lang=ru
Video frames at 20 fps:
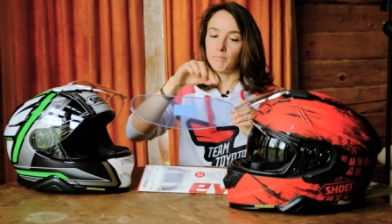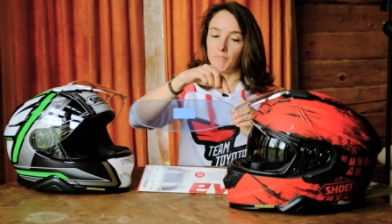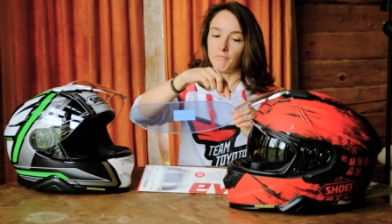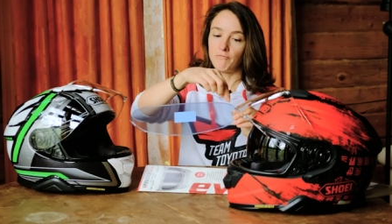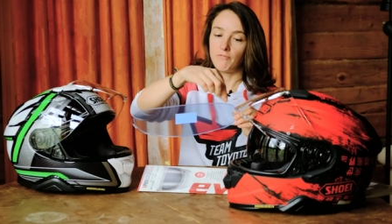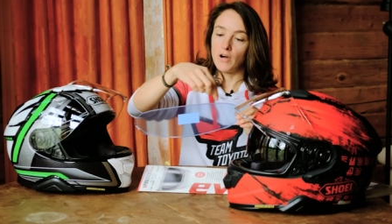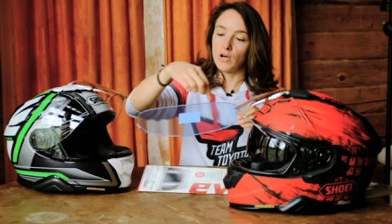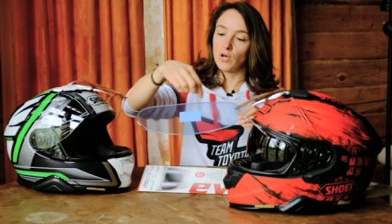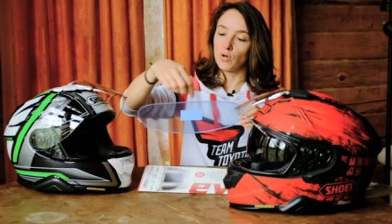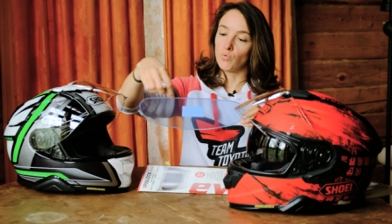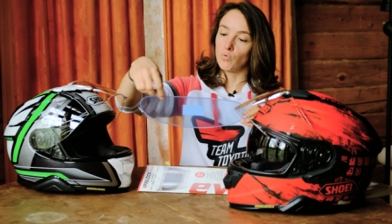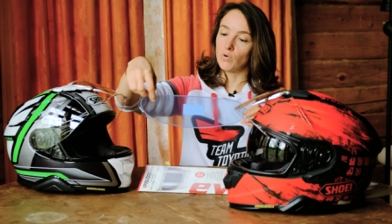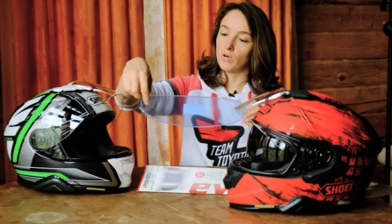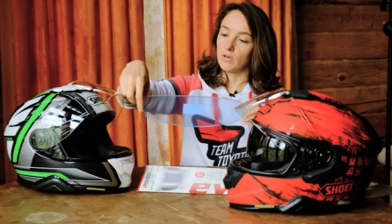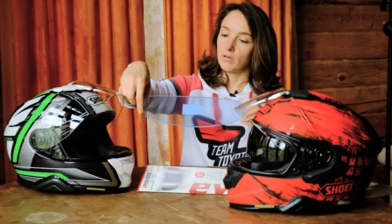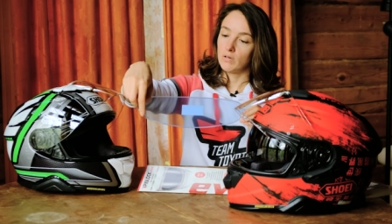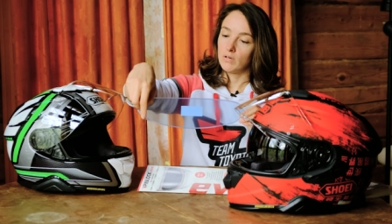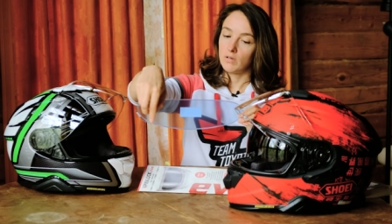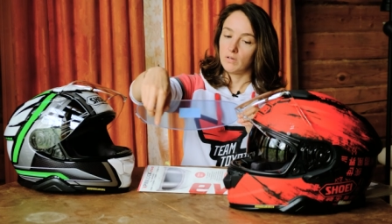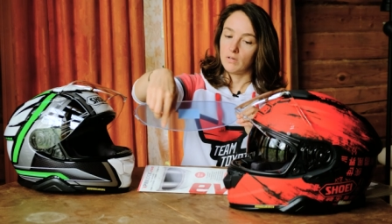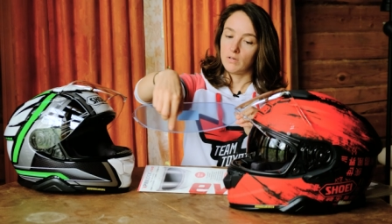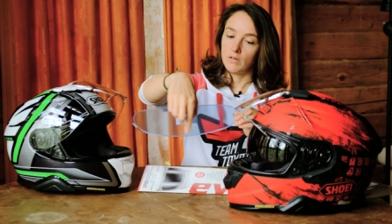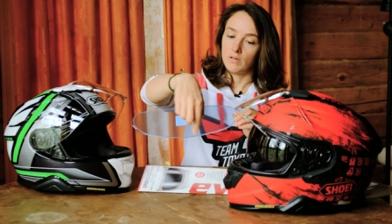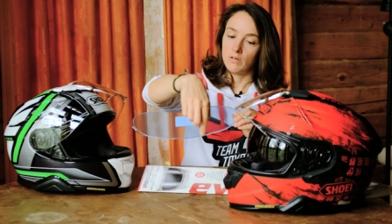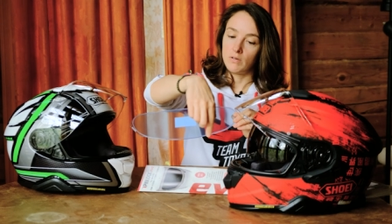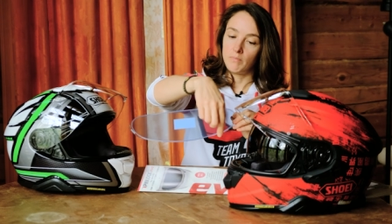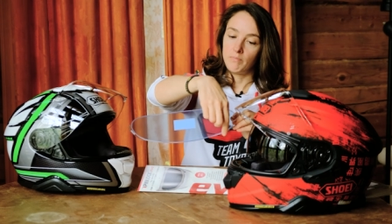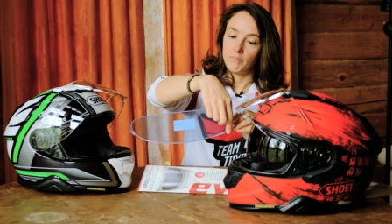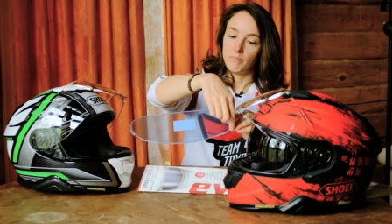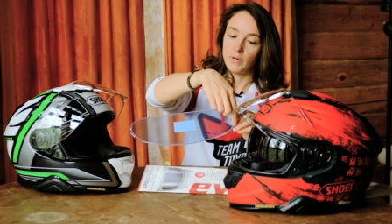Вокруг
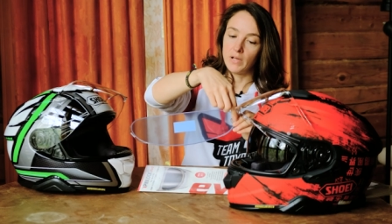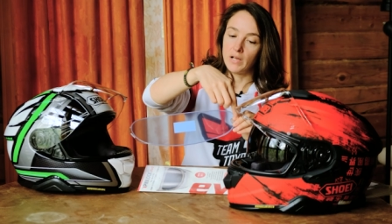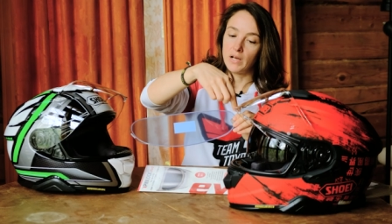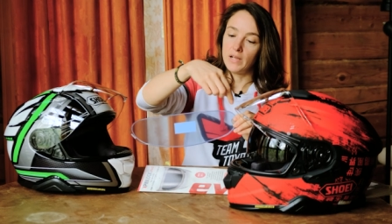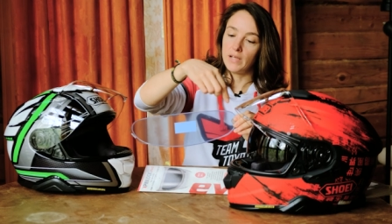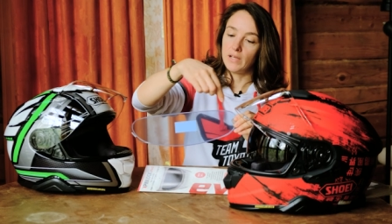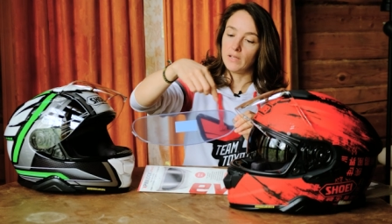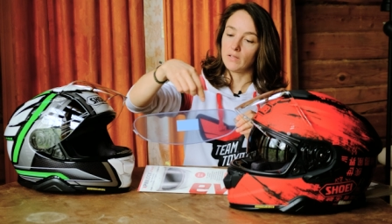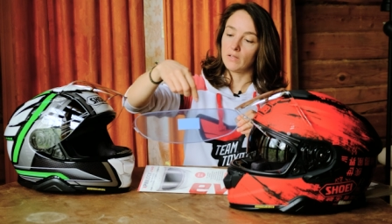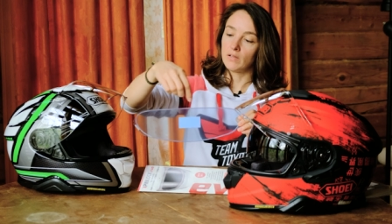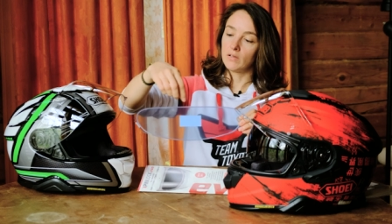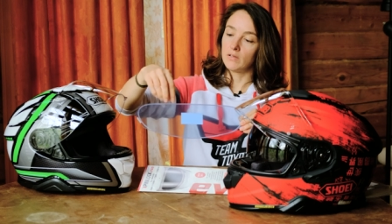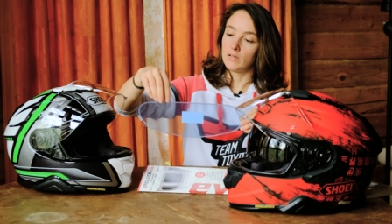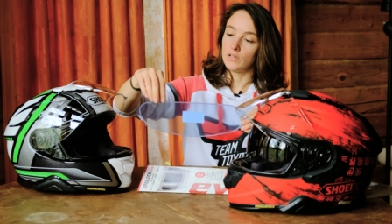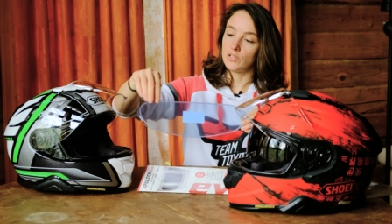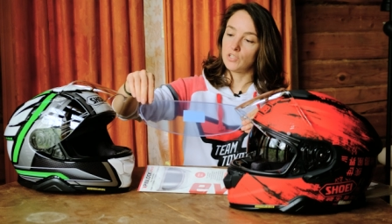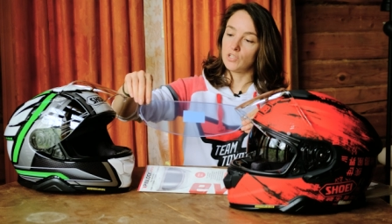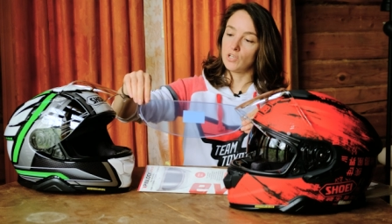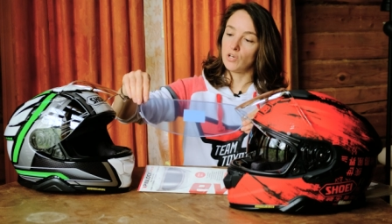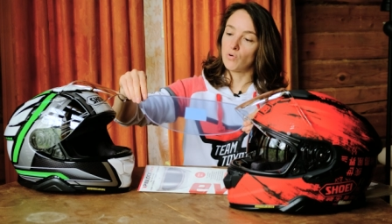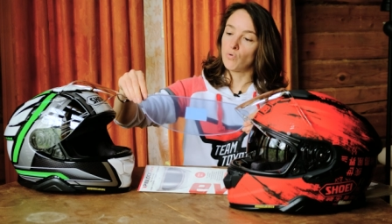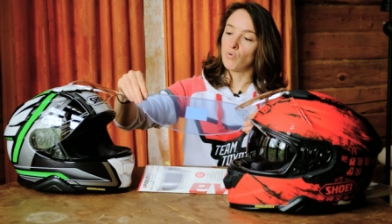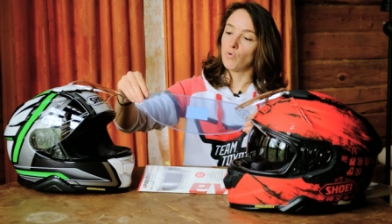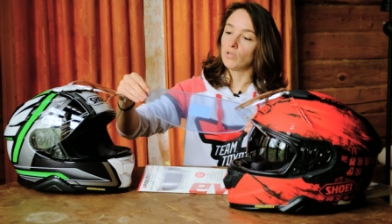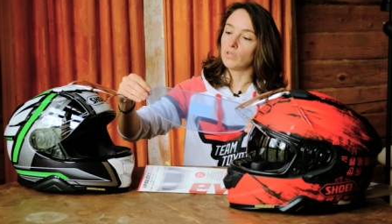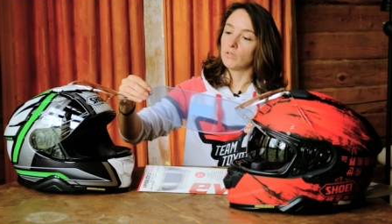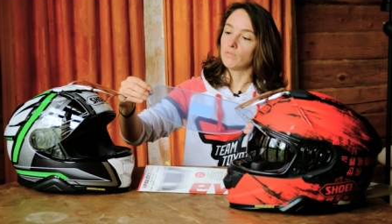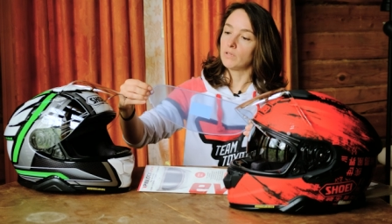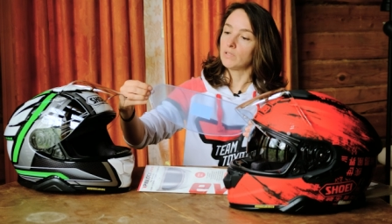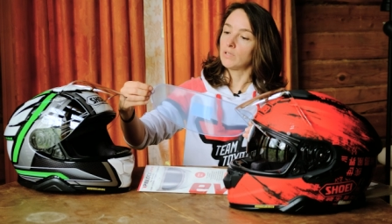приклеен
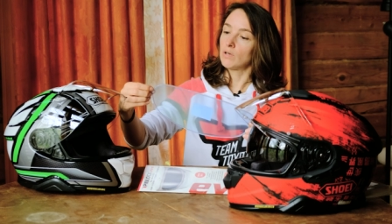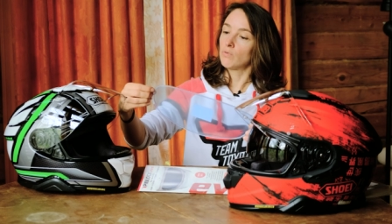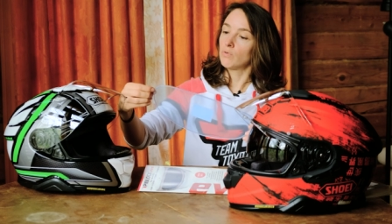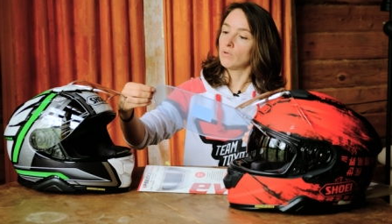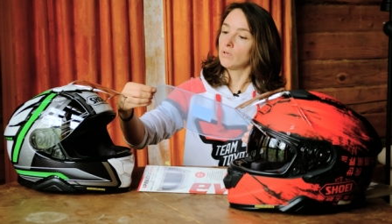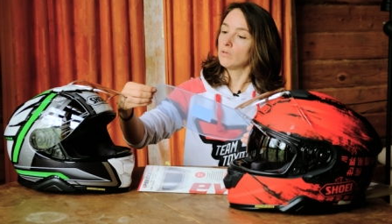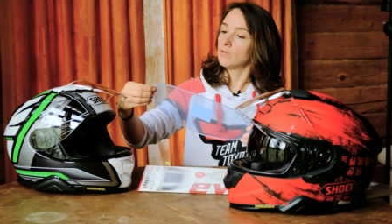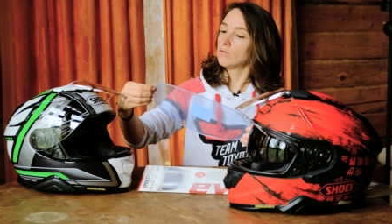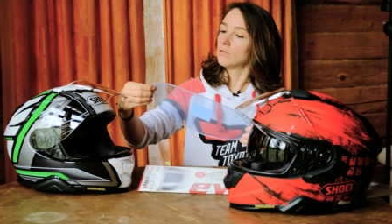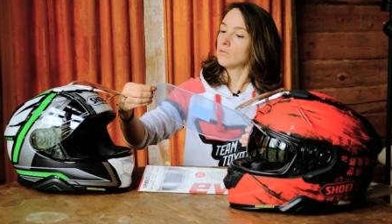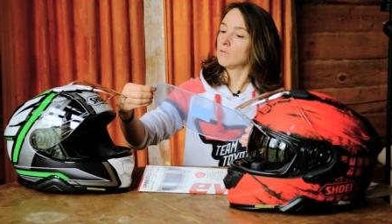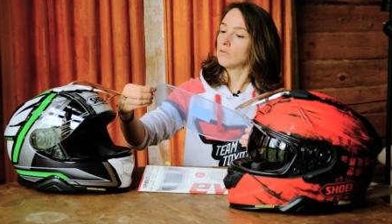силиконовый такой